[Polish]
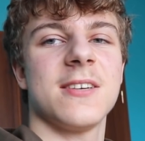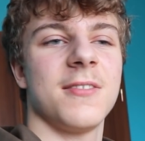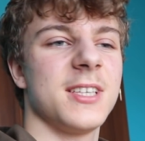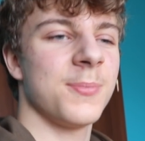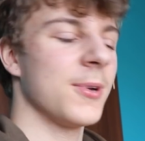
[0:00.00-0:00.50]
że
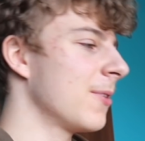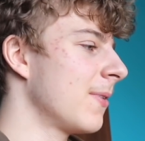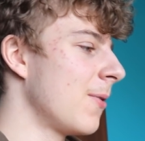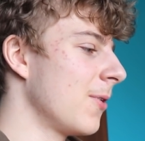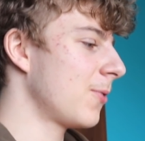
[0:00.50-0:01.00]
wam się
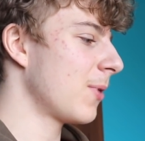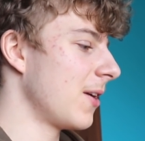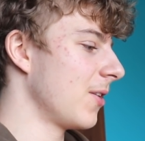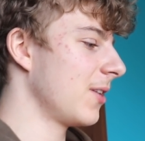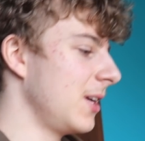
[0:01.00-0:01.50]
podobało
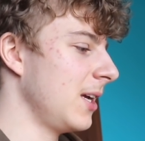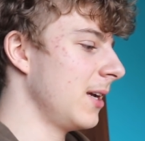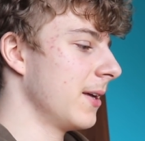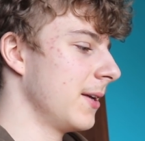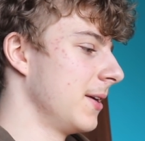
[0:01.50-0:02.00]

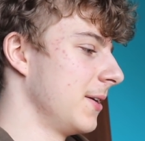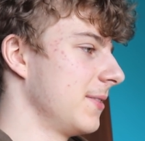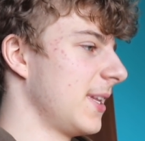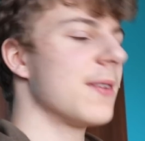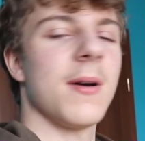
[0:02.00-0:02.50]
hulajnogi,
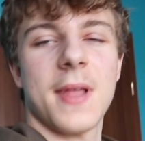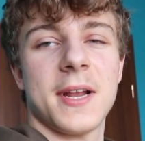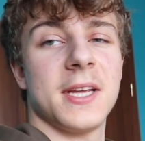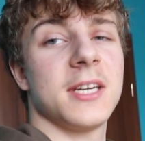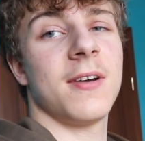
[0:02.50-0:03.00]
też mam
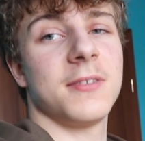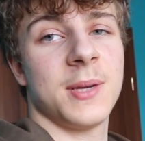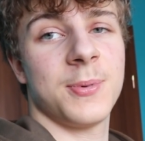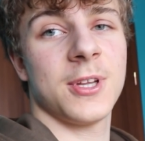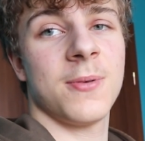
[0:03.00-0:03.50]
nadzieję, że wam
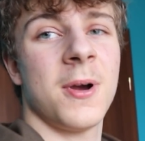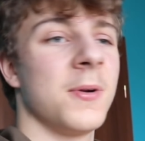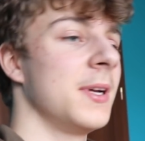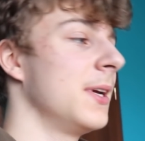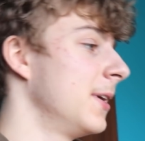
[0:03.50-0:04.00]
się
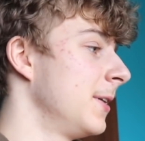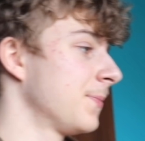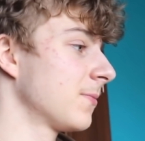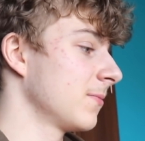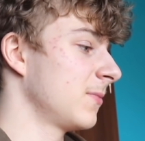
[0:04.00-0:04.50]
podobały.
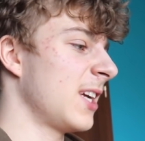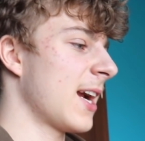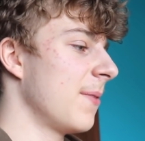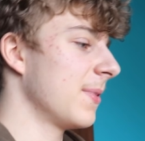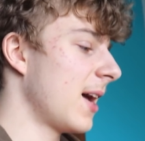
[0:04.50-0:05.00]

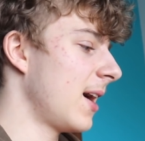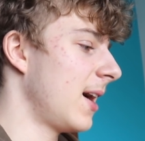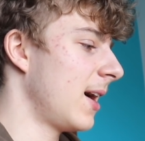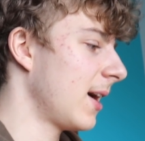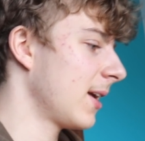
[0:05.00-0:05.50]
Czekam
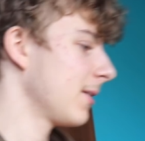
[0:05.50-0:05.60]
na